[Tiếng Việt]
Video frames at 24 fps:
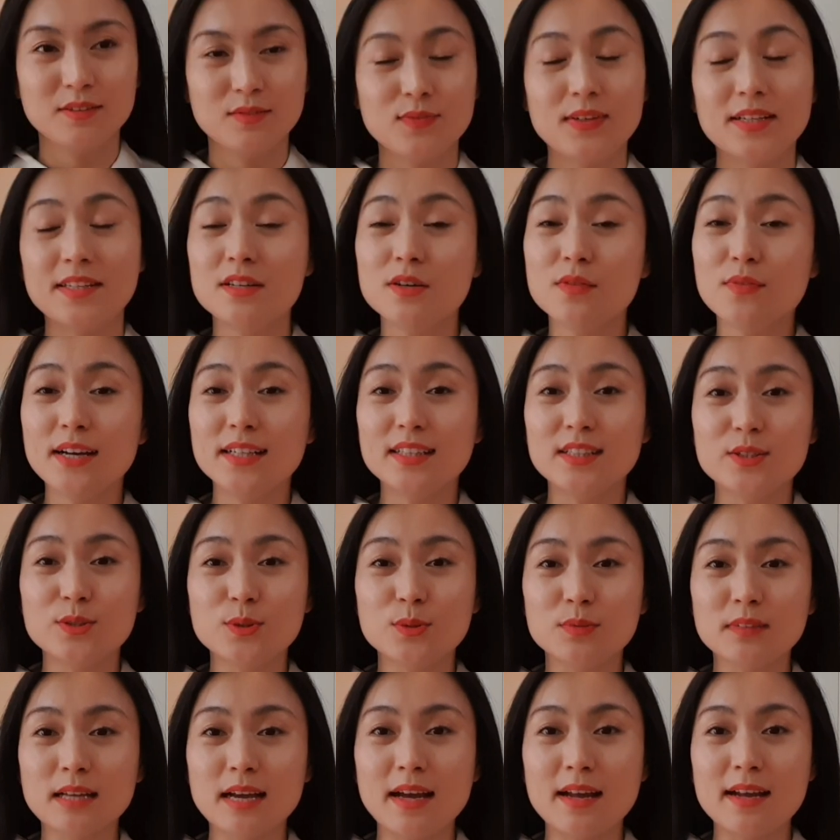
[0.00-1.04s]
Và như vậy thì
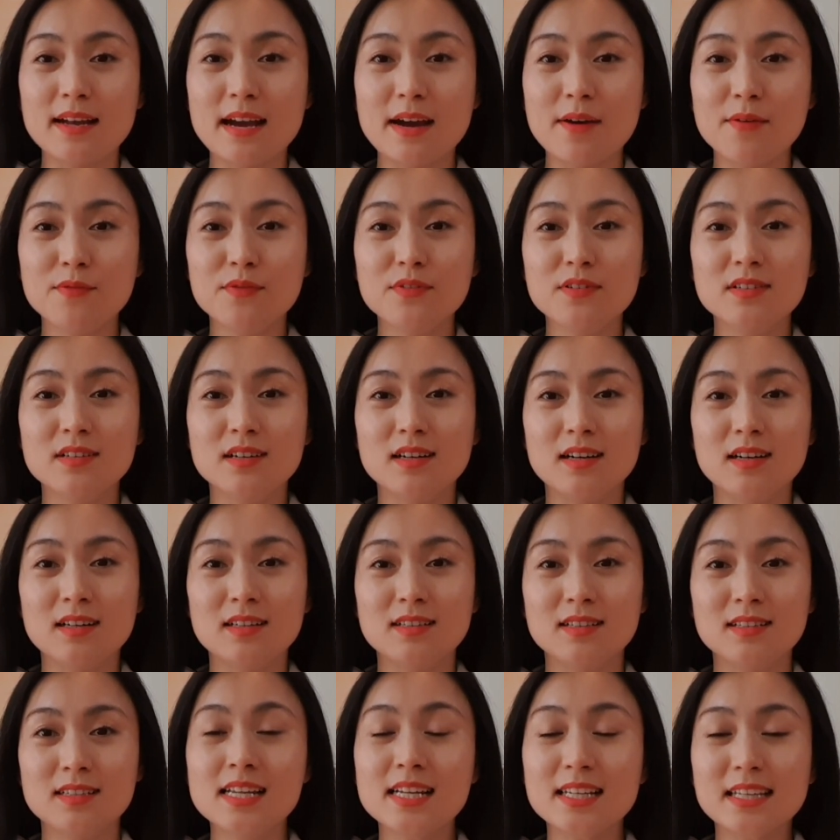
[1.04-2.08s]
chúng ta đã vừa
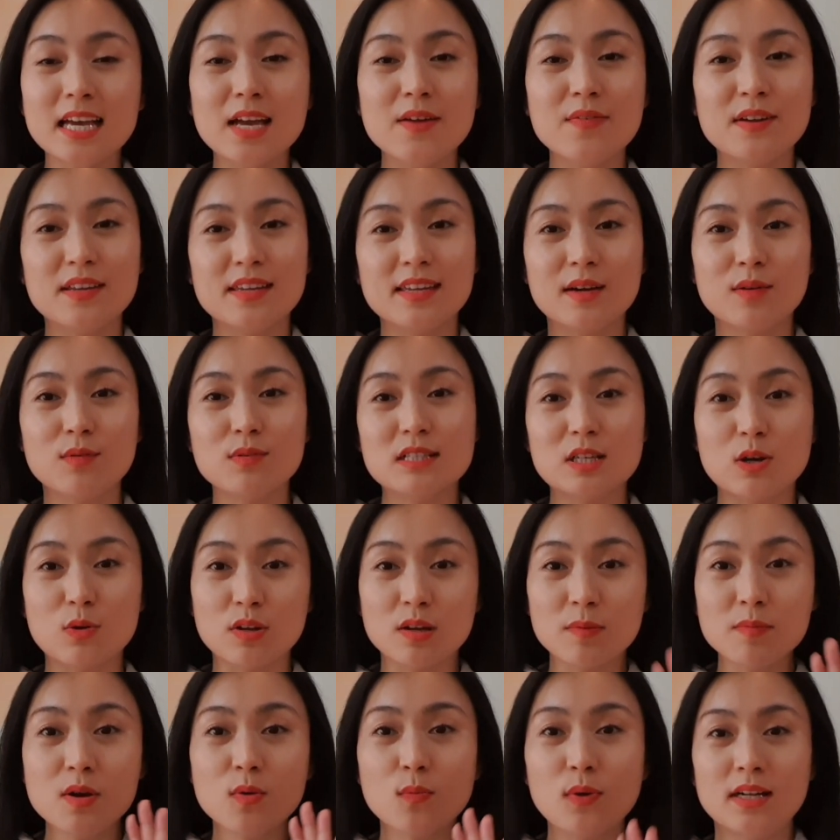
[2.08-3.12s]
liệt kê với nhau sáu
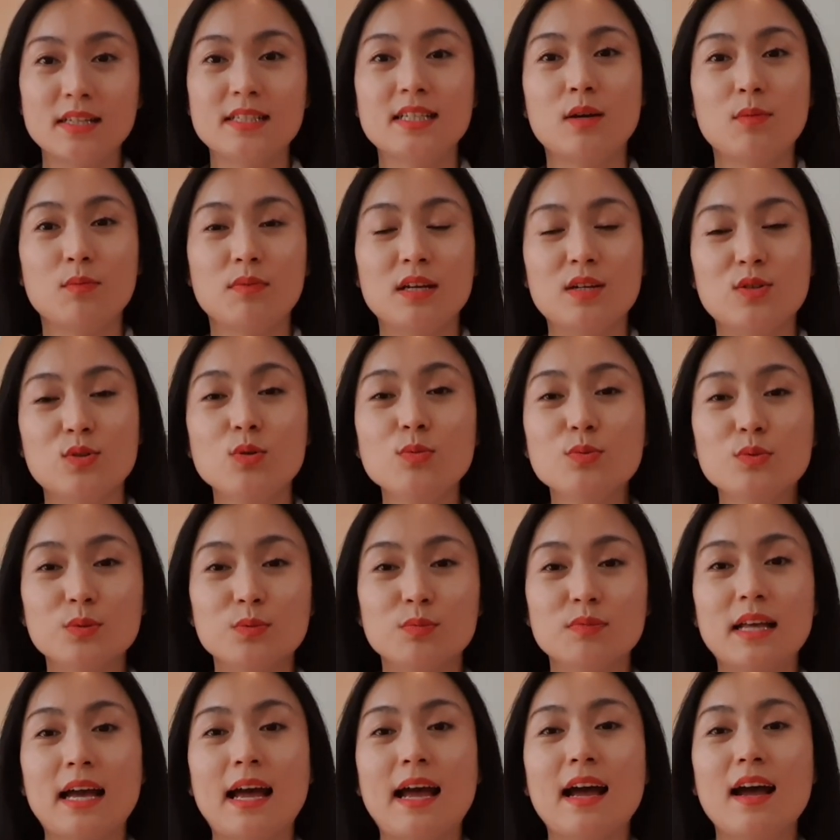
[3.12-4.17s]
cái bước quan trọng để giúp
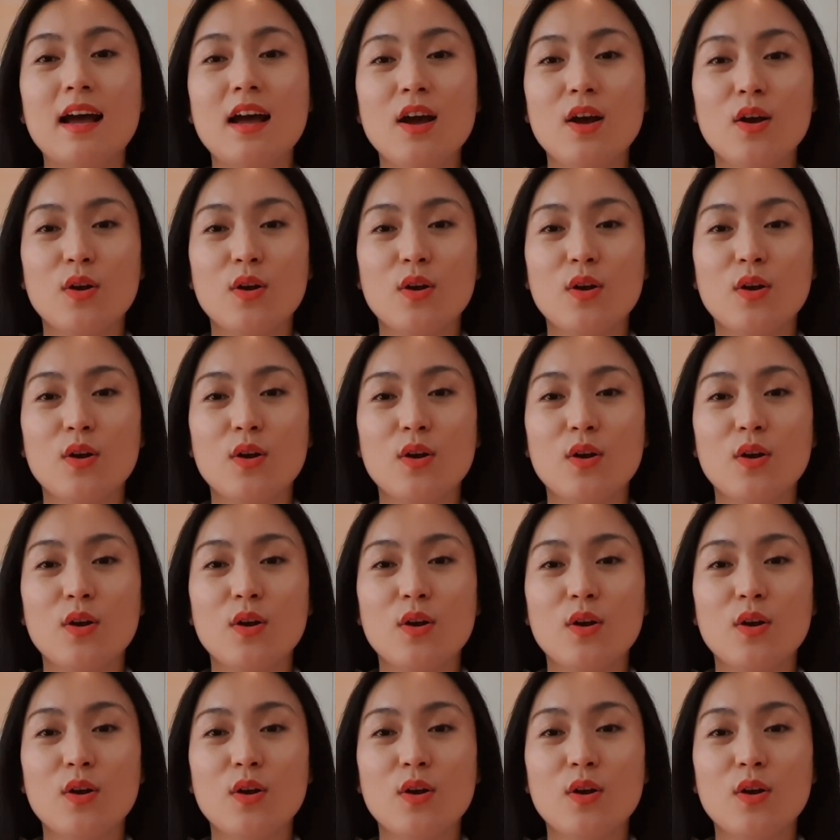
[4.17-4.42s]
chúng ta